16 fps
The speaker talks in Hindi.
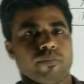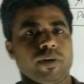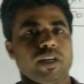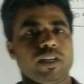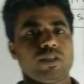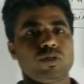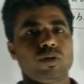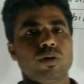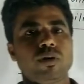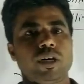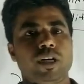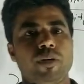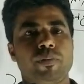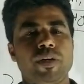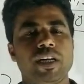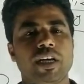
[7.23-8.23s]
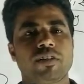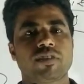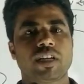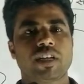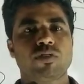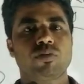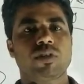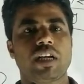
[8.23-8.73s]
मैंने जो ई e
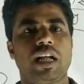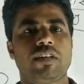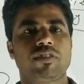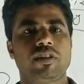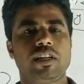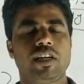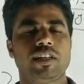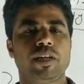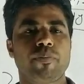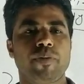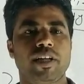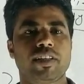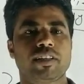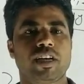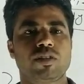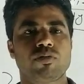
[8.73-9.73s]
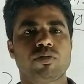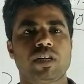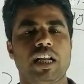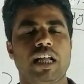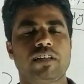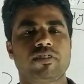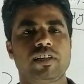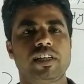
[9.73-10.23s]
का जो क्लास लिए थे मैथ का जो
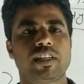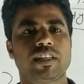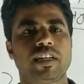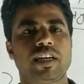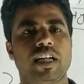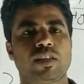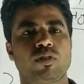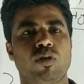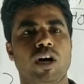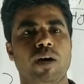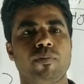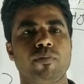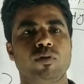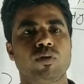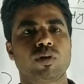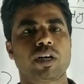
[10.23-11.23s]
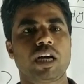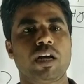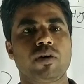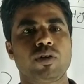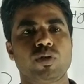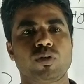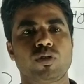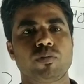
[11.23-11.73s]
क्लास लिए थे ना तो हम उनका
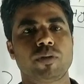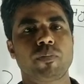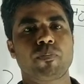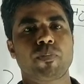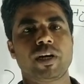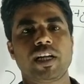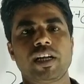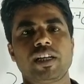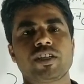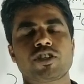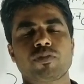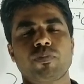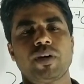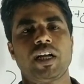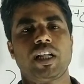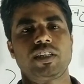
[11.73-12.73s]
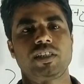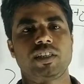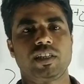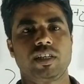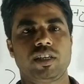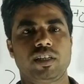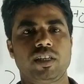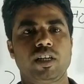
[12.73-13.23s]
यूट्यूब में प्ले लिस्ट बना
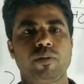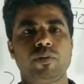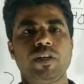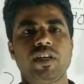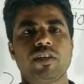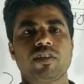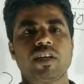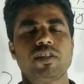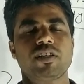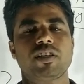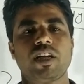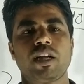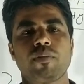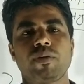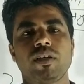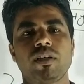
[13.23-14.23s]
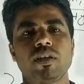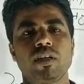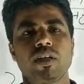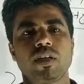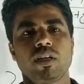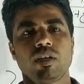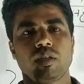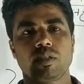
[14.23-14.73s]
दिए हैं कि ई e का जितना भी
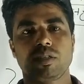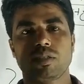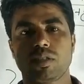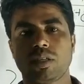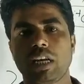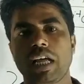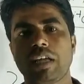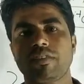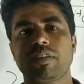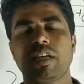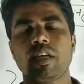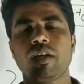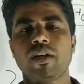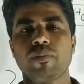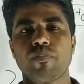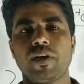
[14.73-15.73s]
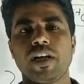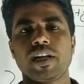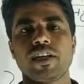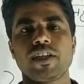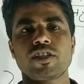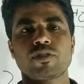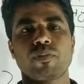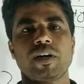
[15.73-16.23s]
क्लास है प्ले
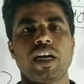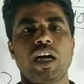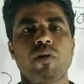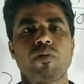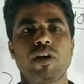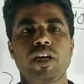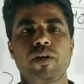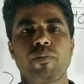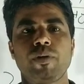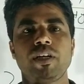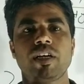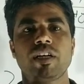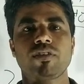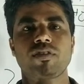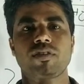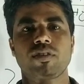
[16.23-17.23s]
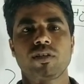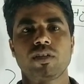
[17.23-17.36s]
लिस्ट बना हुआ है ई e